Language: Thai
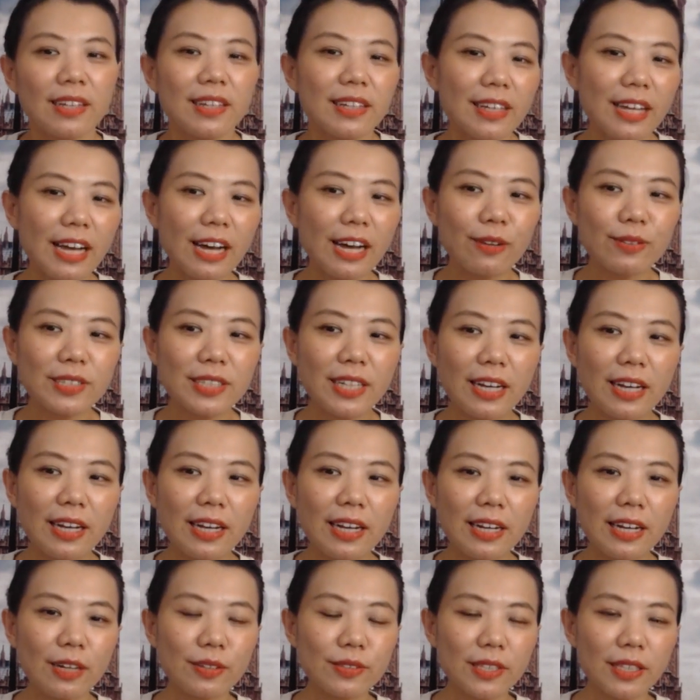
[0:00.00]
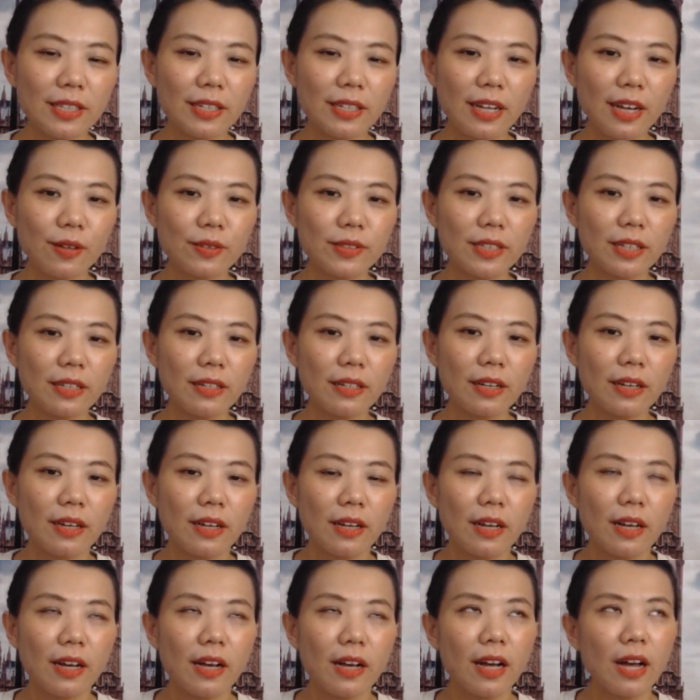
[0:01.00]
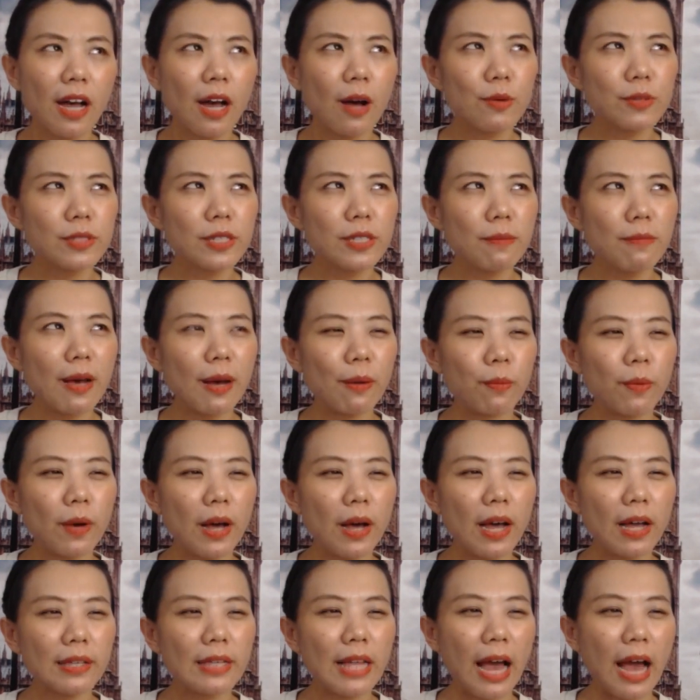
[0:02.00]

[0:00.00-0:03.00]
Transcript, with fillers: เขาจะเขาจะเขาจะเขาจะแบบว่า